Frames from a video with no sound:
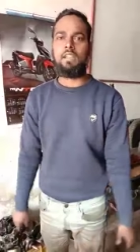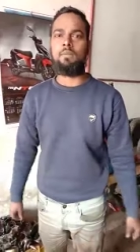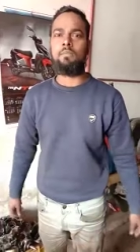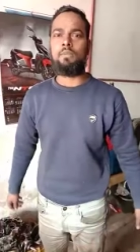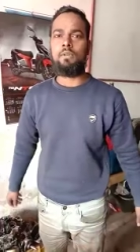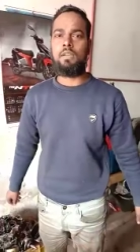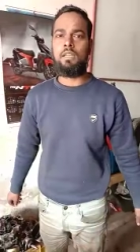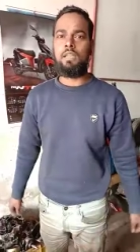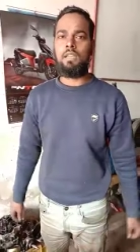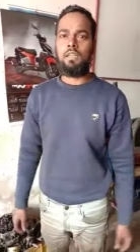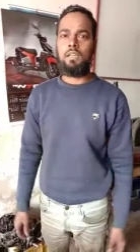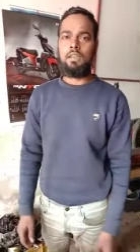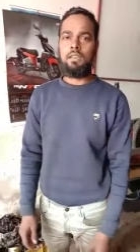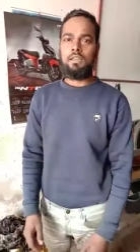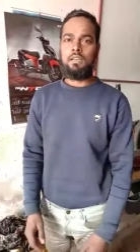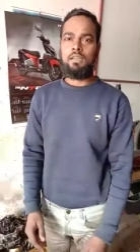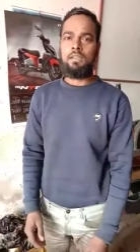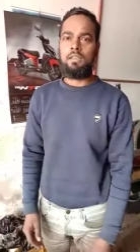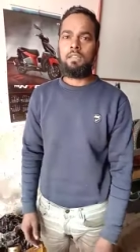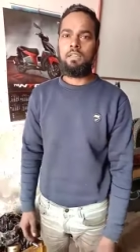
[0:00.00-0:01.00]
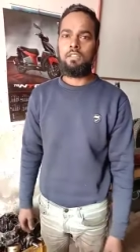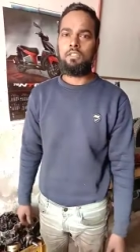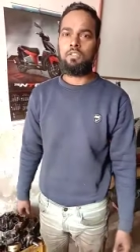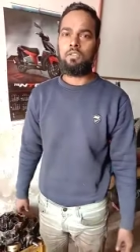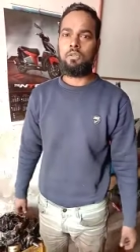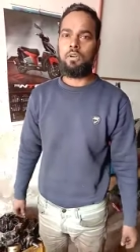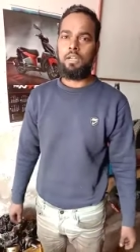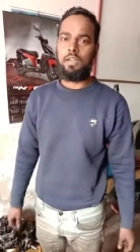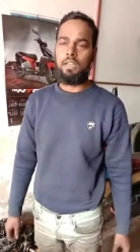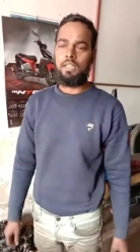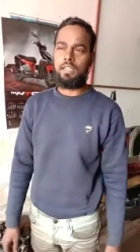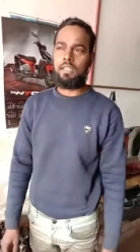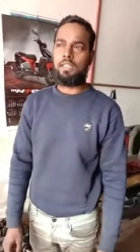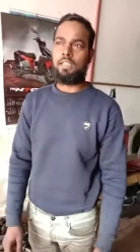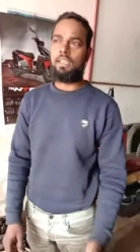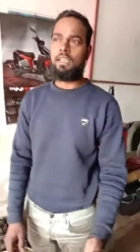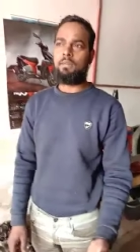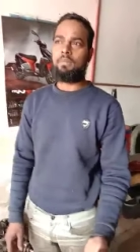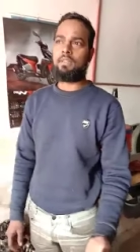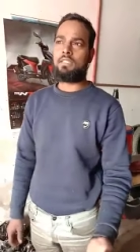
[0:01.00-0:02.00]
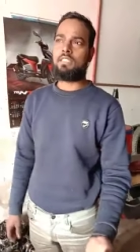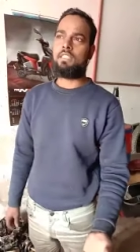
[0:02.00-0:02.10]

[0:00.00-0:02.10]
भूलें तो गाड़ी की गियर बक्स की